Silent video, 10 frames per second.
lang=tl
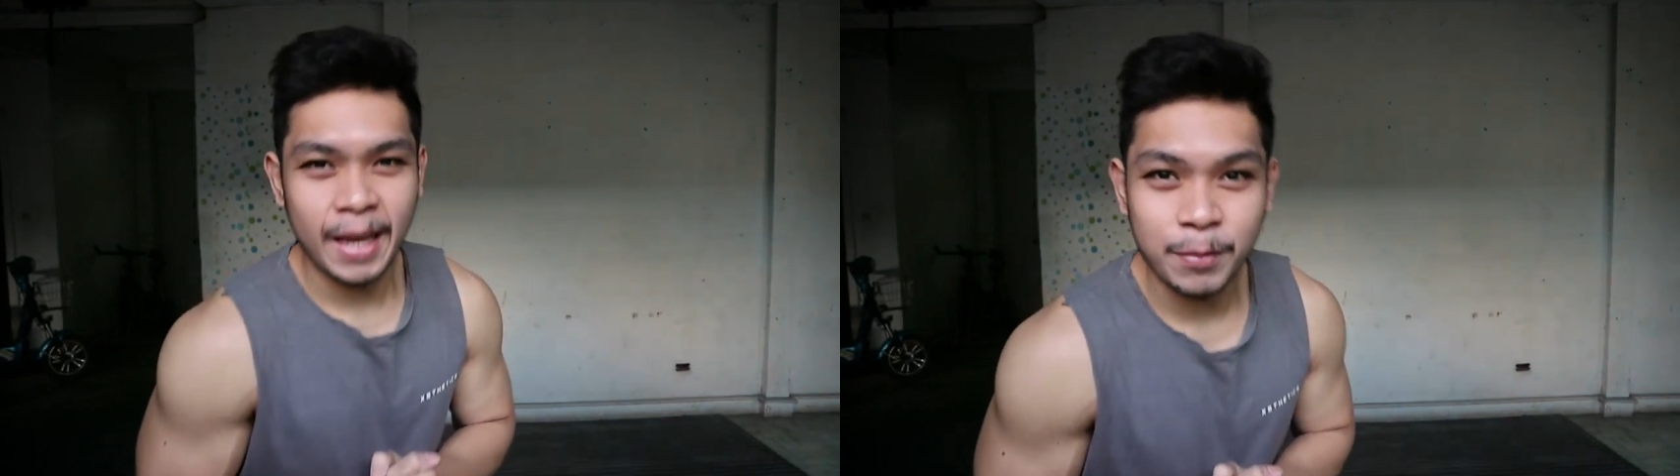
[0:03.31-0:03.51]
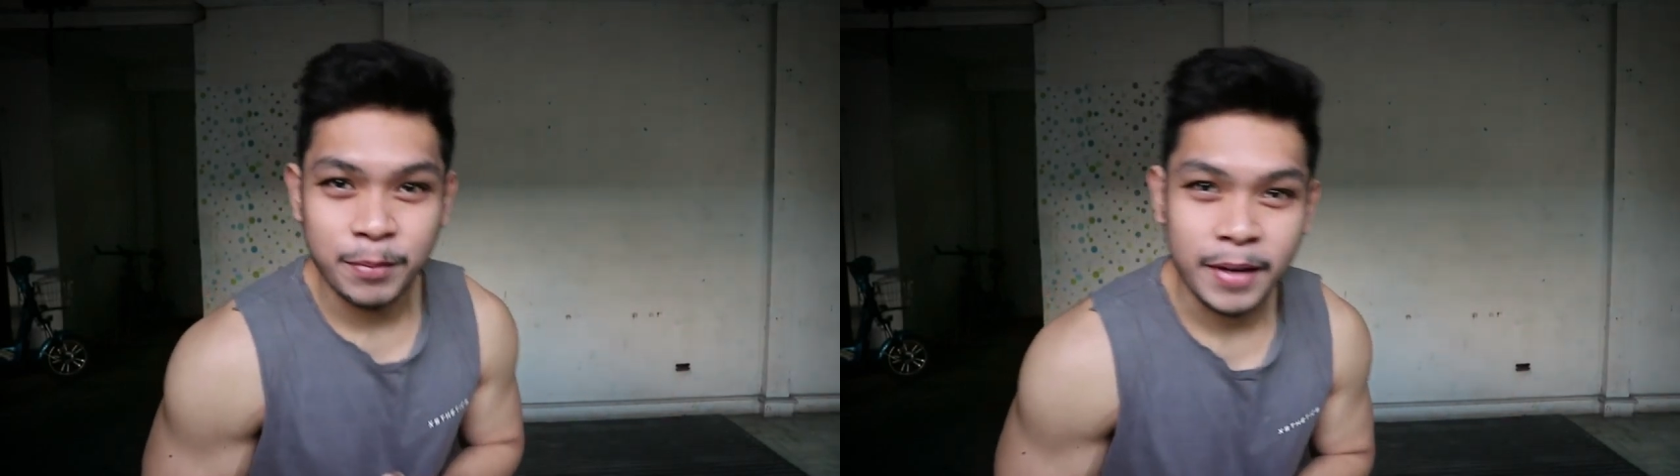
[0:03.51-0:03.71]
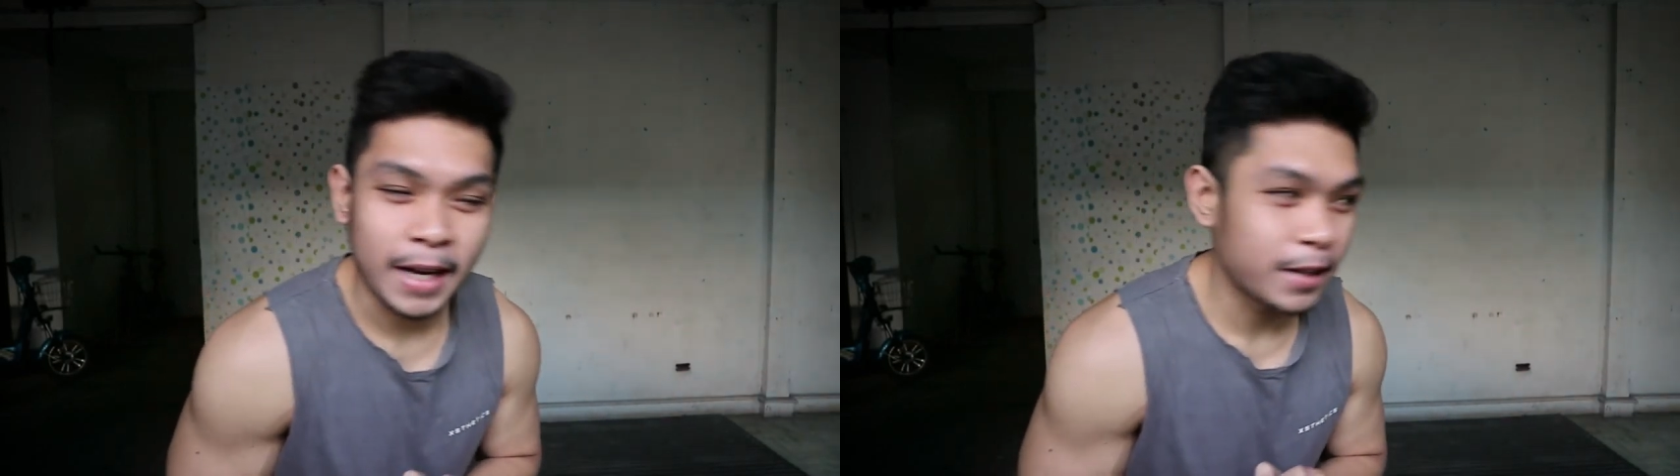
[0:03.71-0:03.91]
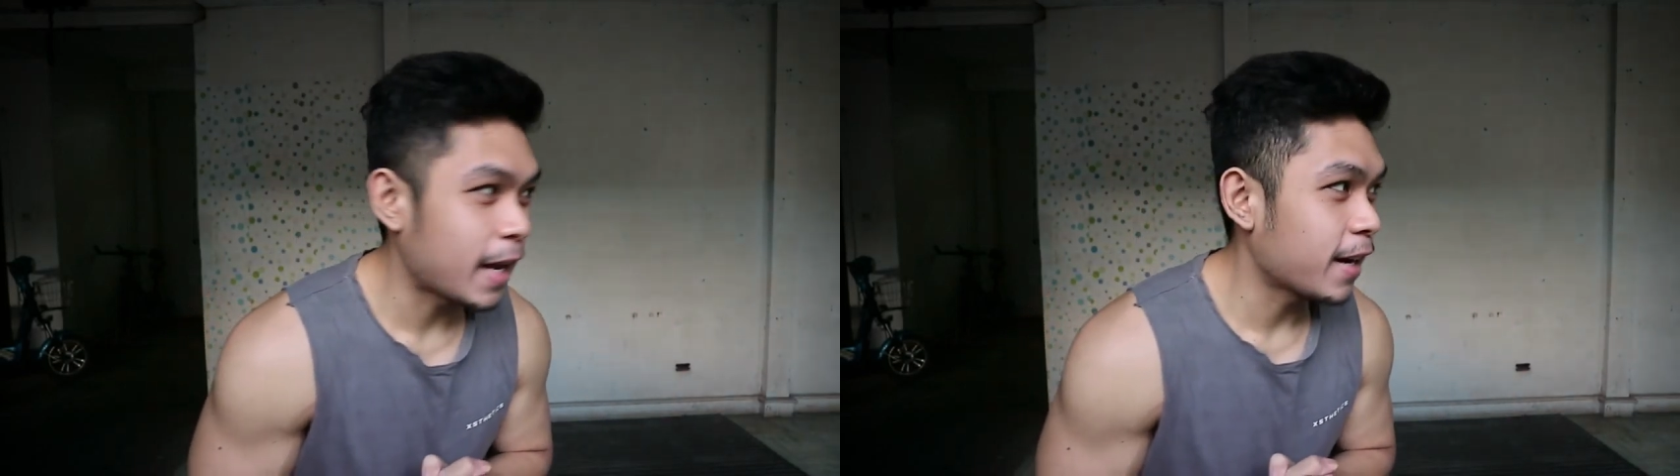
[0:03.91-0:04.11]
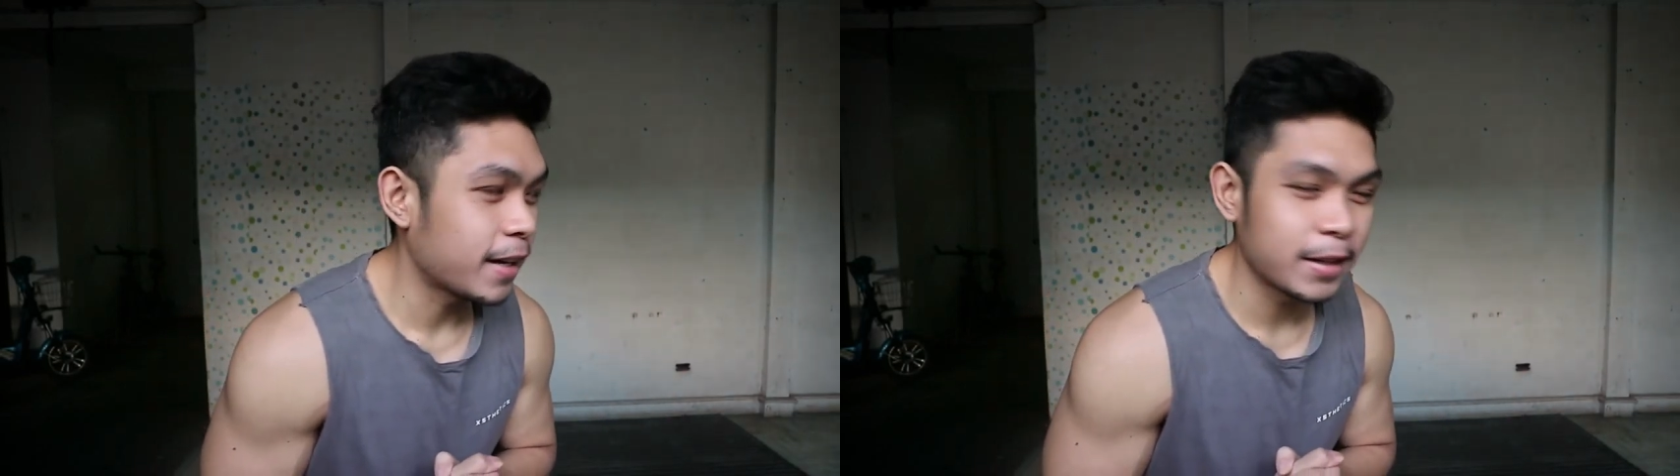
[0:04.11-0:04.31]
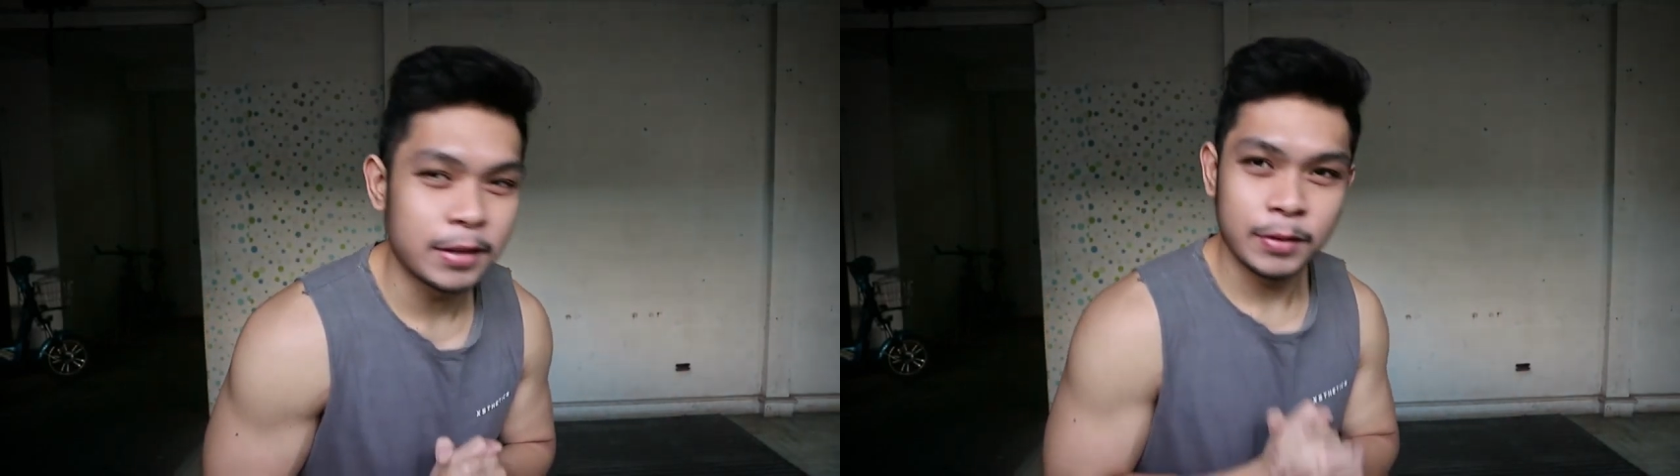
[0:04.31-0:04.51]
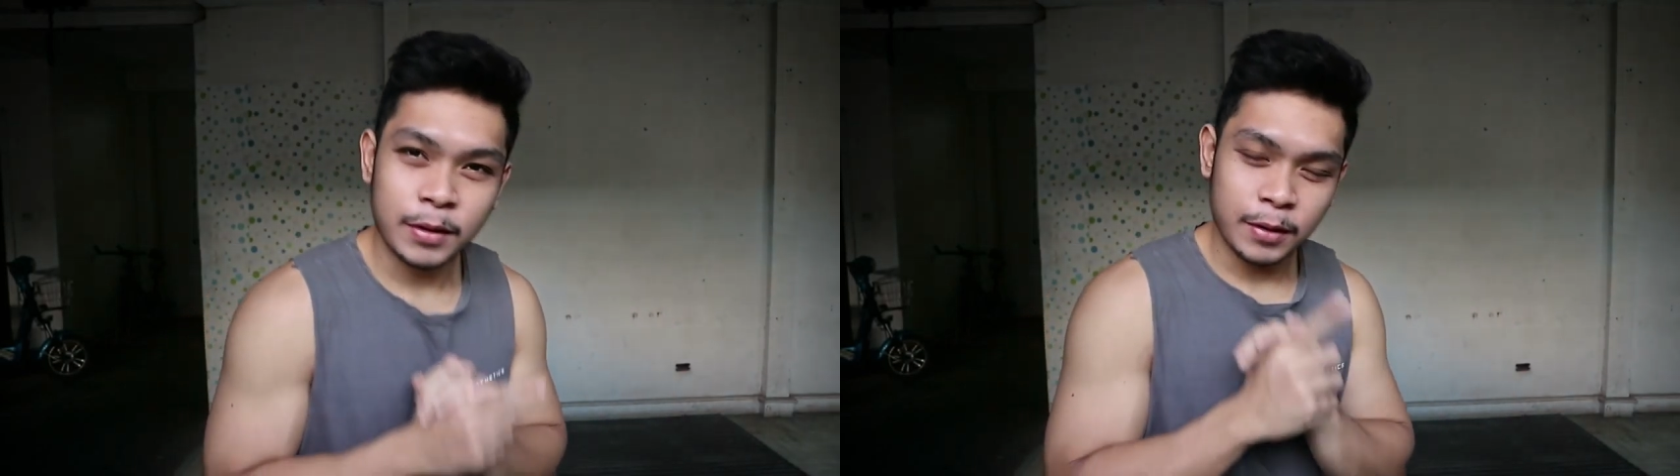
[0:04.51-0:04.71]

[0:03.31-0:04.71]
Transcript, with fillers: game. Ano tayo ngayon?